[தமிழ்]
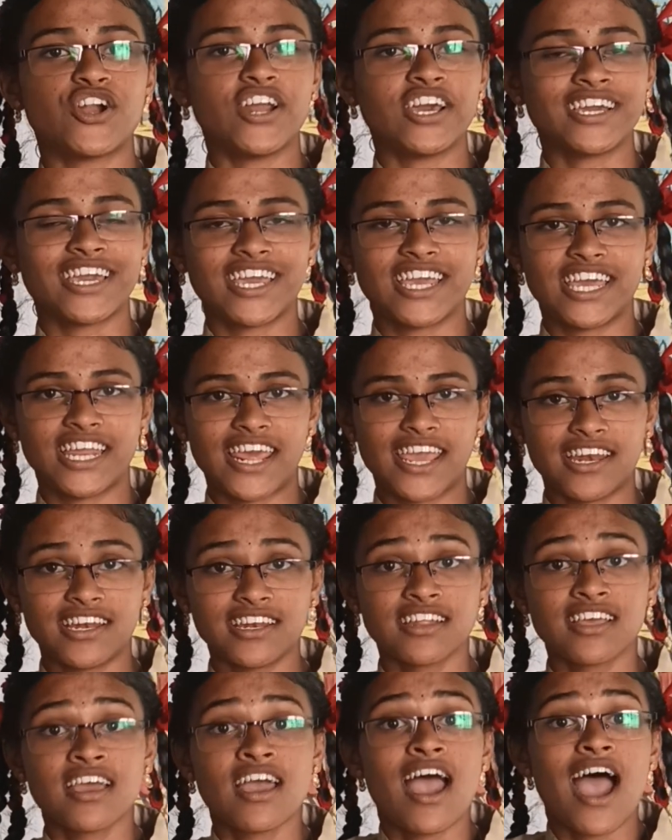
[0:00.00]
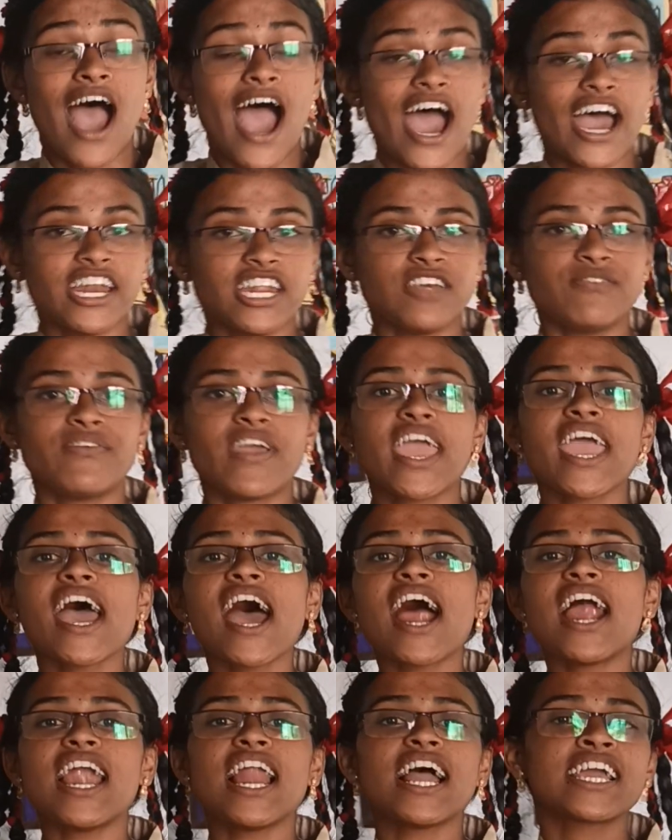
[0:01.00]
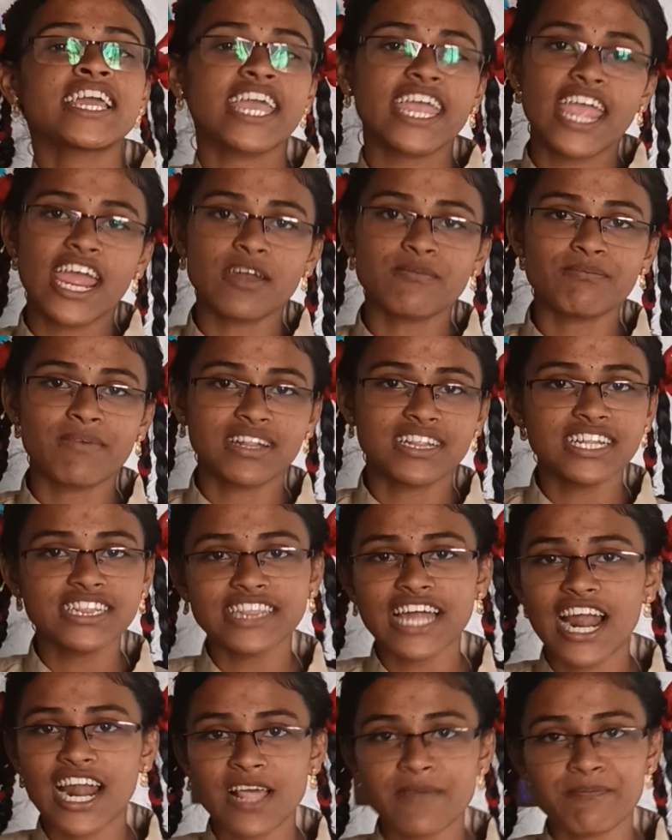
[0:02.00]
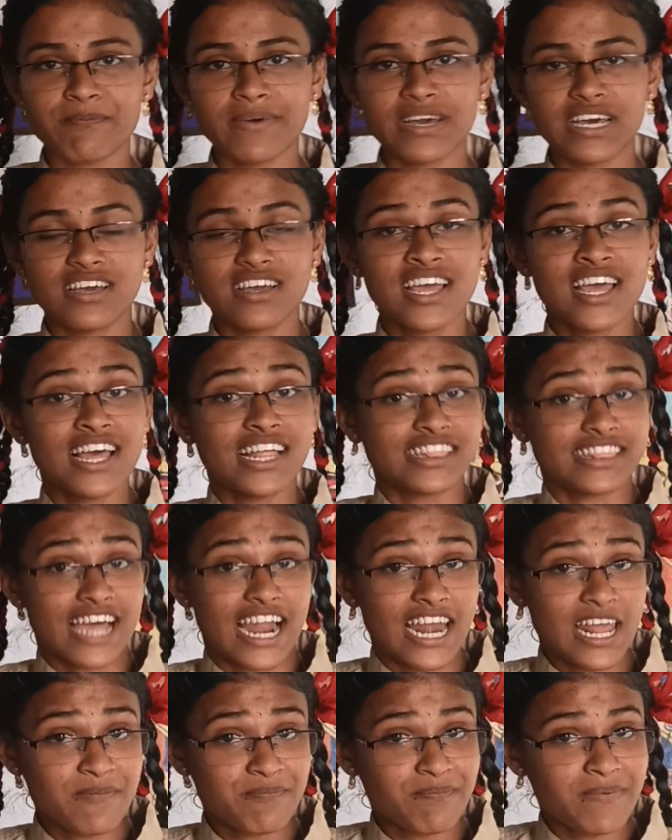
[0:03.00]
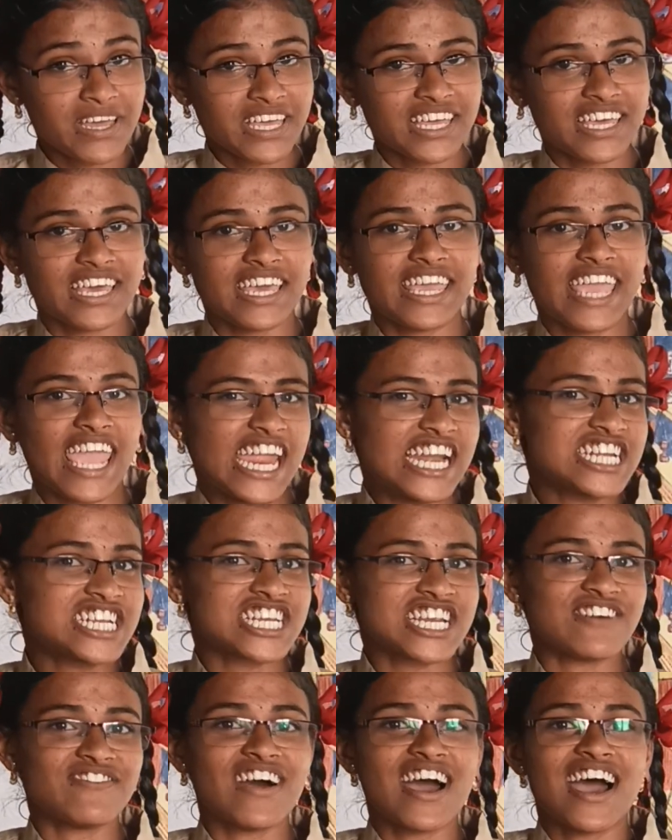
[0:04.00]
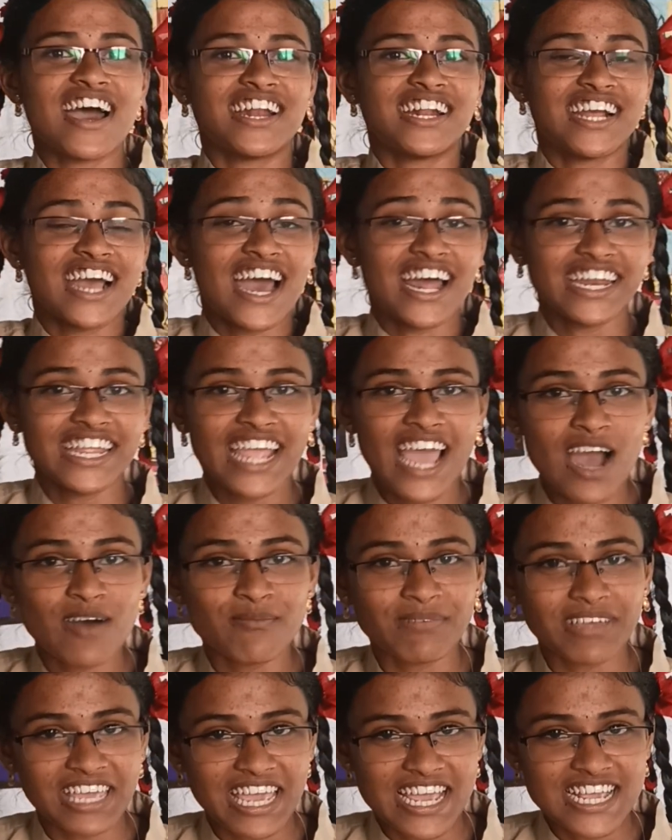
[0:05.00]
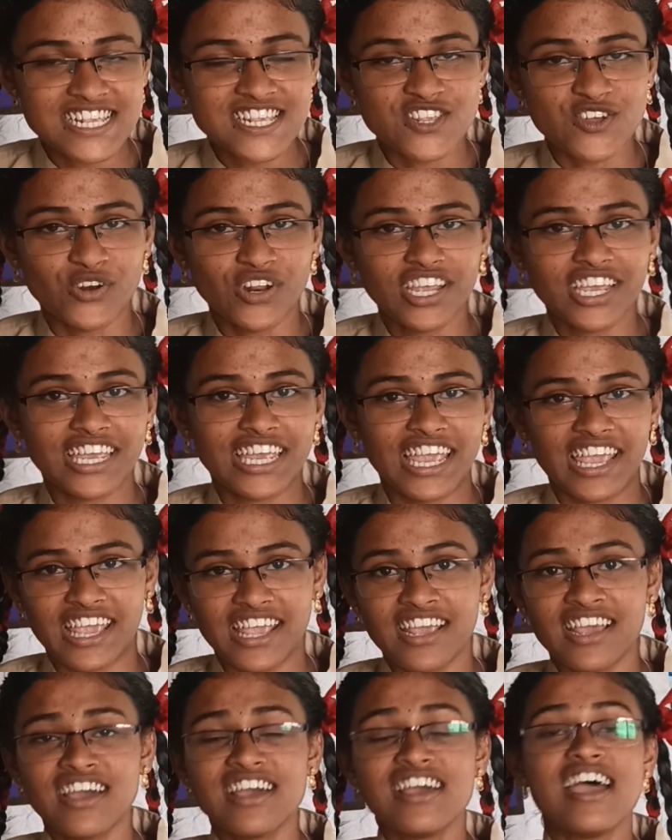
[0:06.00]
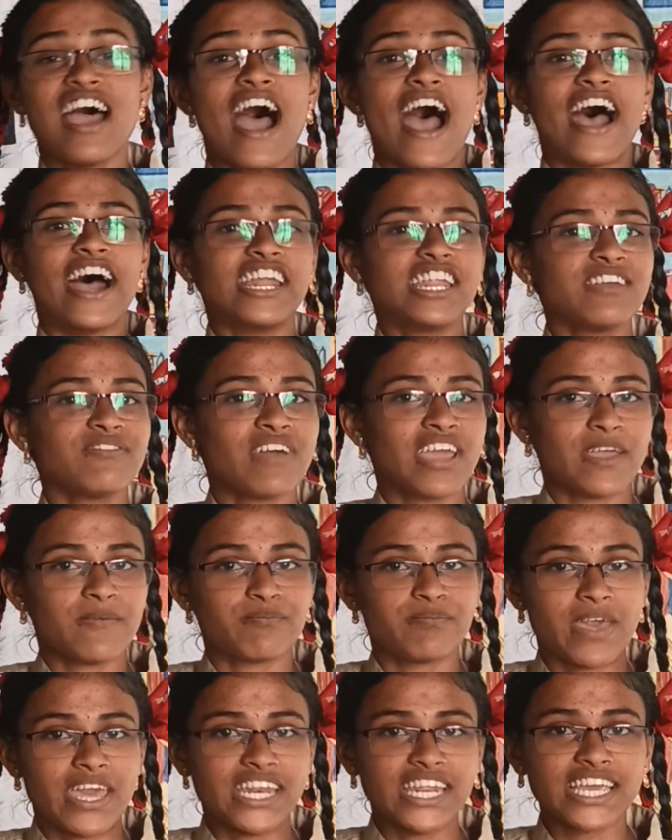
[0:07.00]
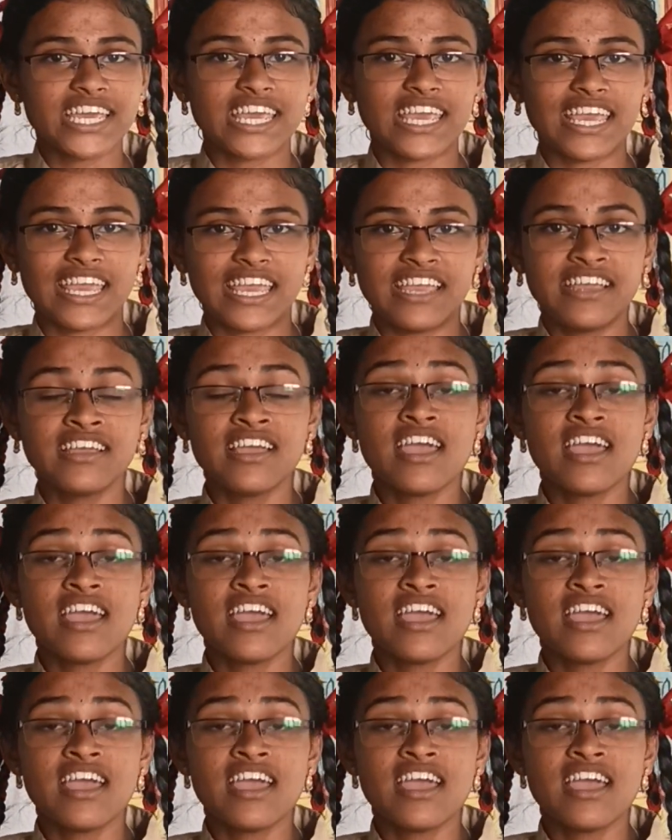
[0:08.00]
தொடங்குகிறேன் அறிவே அழகு என்பது தலைப்பு தலைப்புக்கு ஏற்றவாறு அறியாமையை சுருக்கி அறிவை பெருக்கி